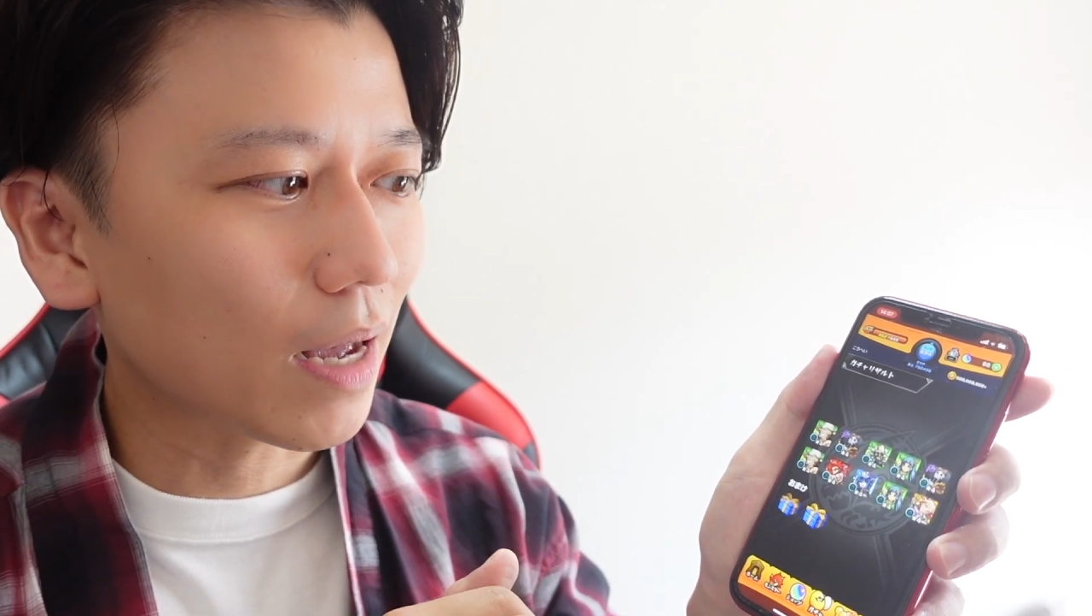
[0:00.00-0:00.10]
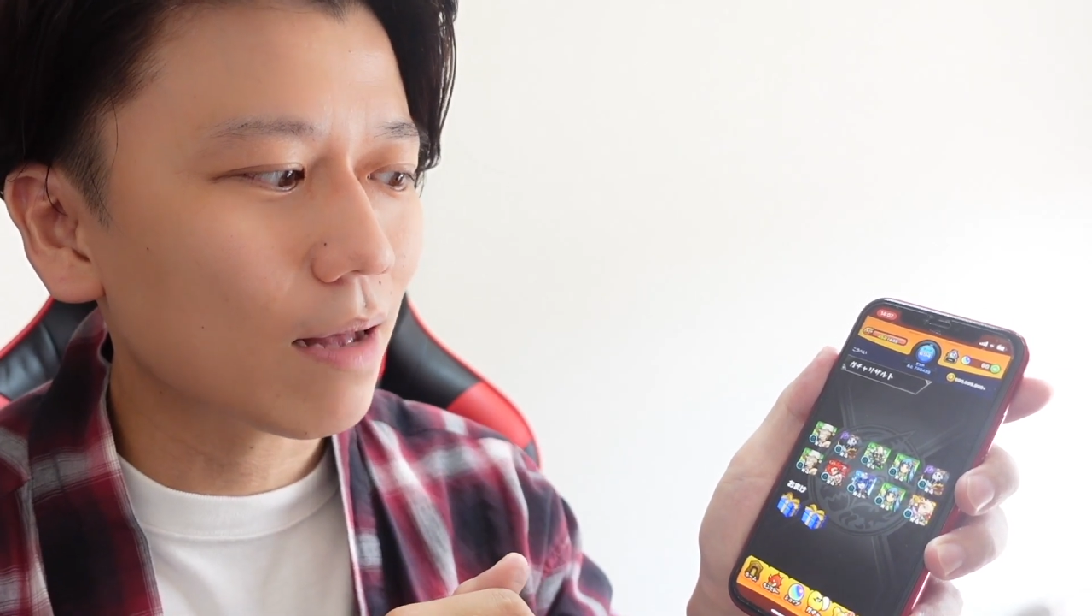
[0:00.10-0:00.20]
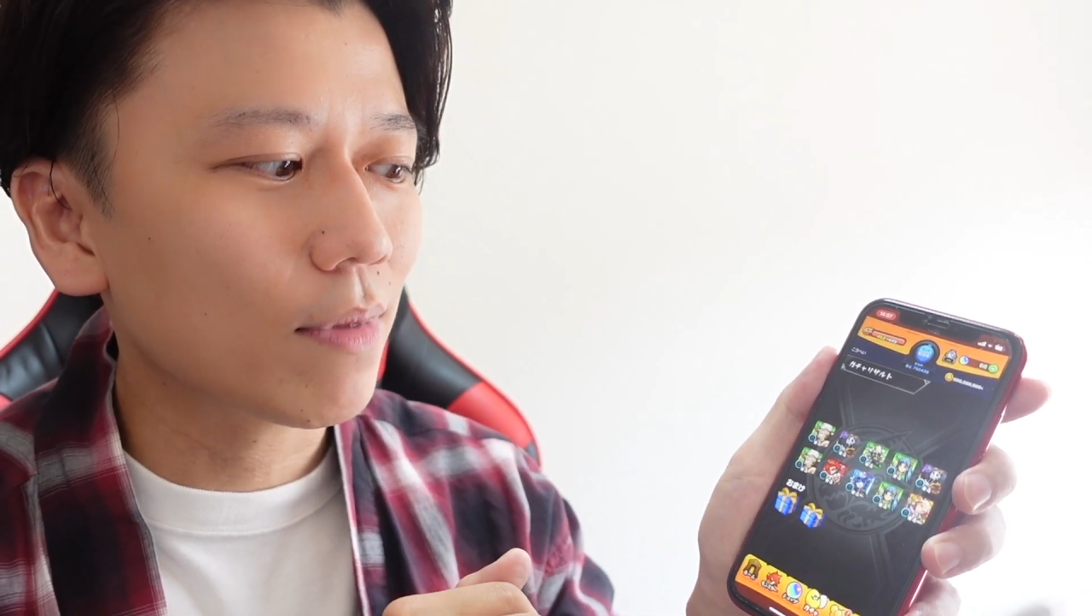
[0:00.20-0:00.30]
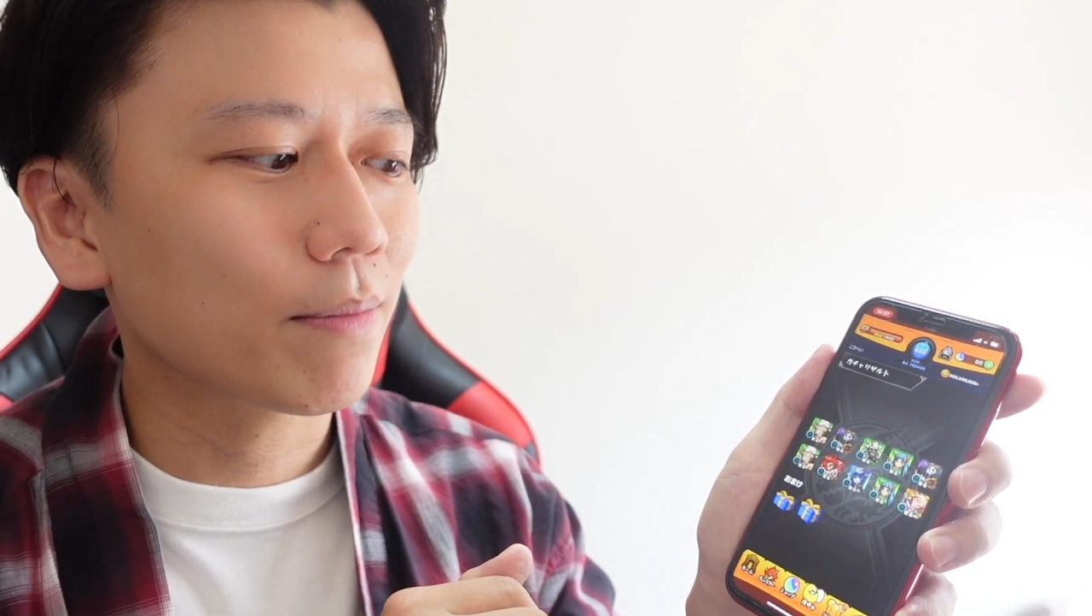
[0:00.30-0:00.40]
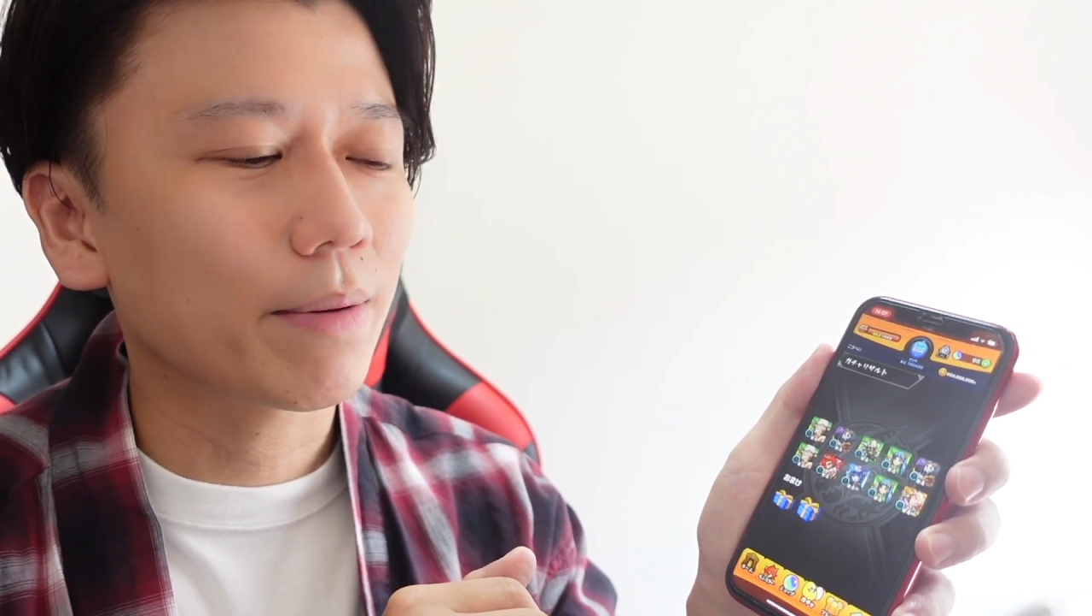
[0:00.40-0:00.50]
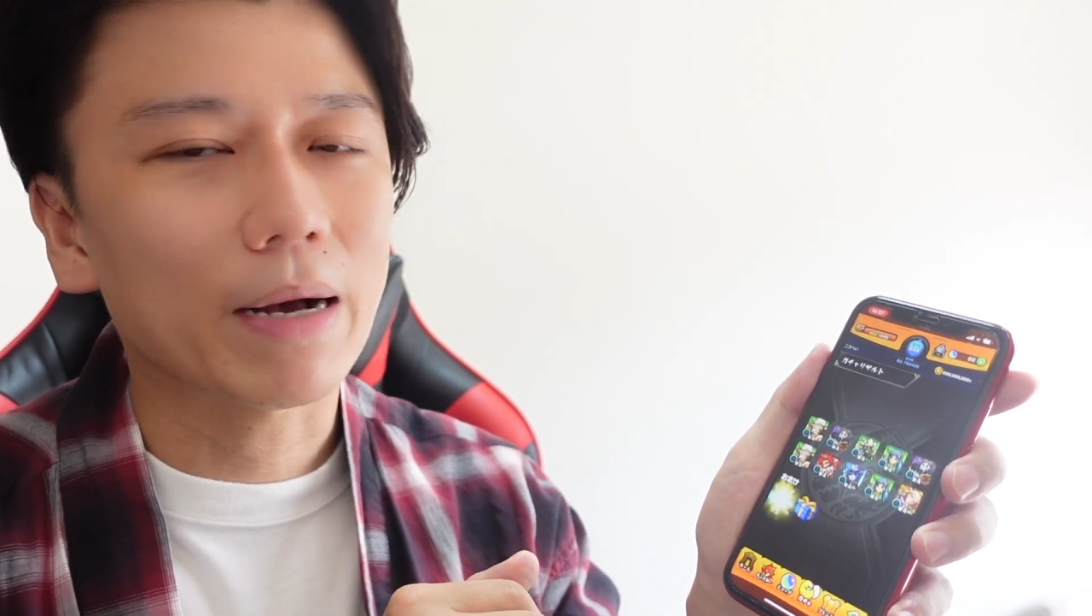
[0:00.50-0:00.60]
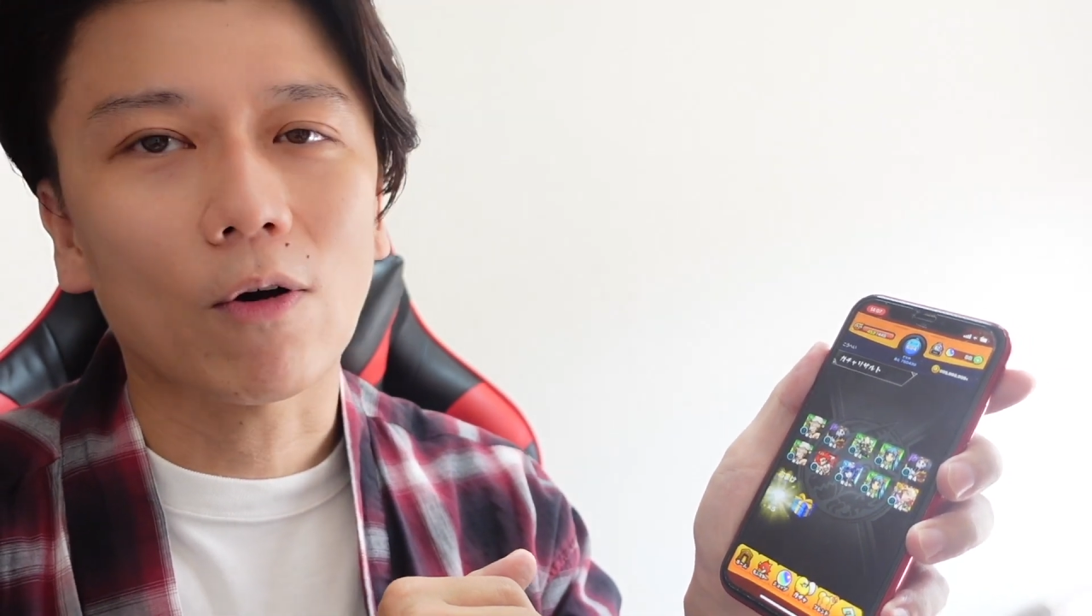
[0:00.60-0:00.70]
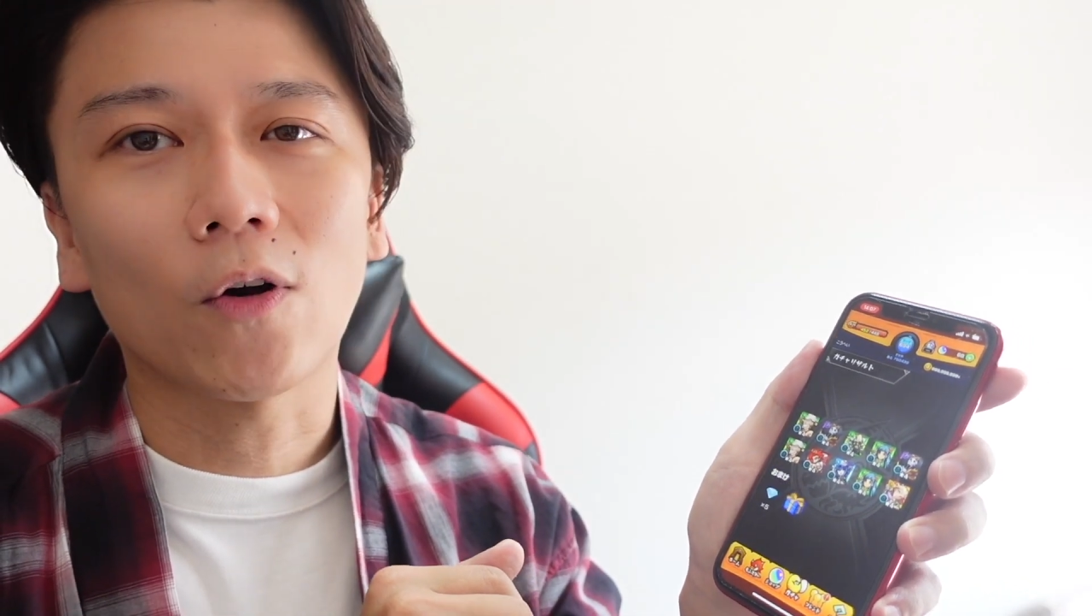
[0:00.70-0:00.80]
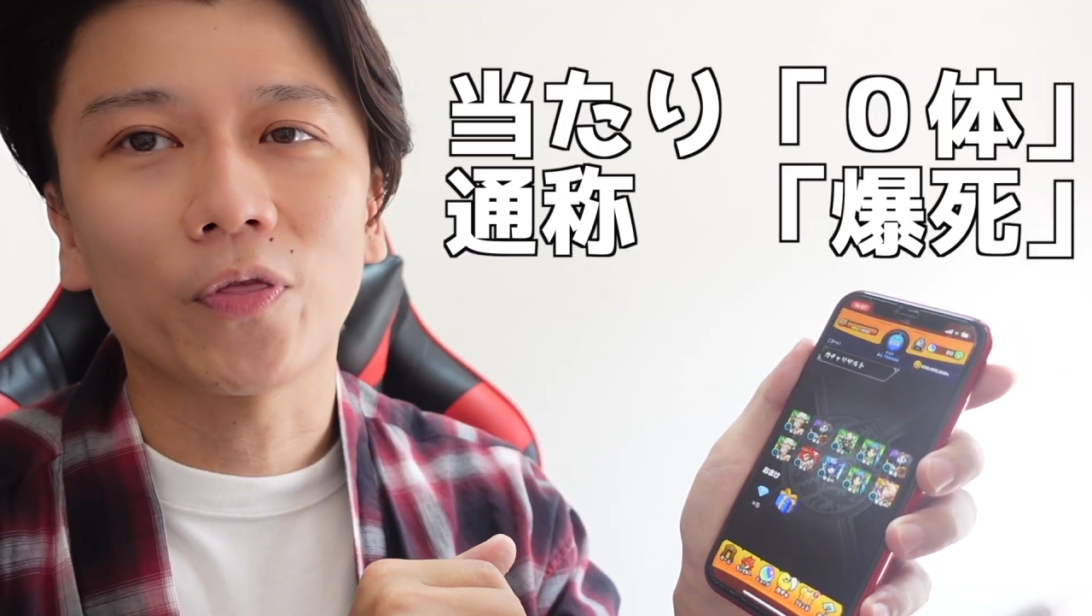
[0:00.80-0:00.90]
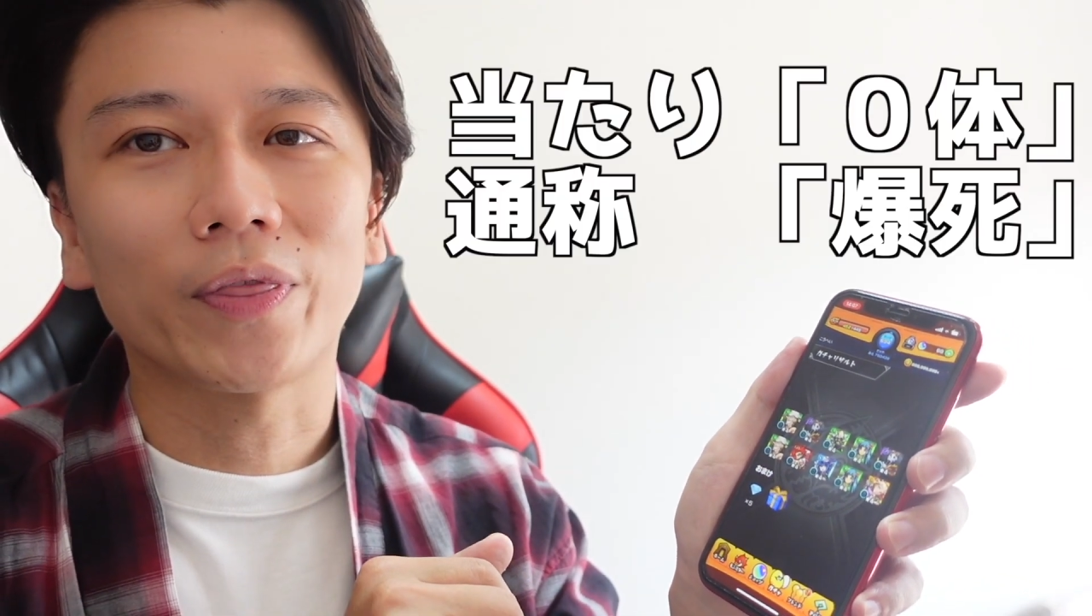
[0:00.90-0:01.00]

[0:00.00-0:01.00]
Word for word: まあまあまあまあ、こ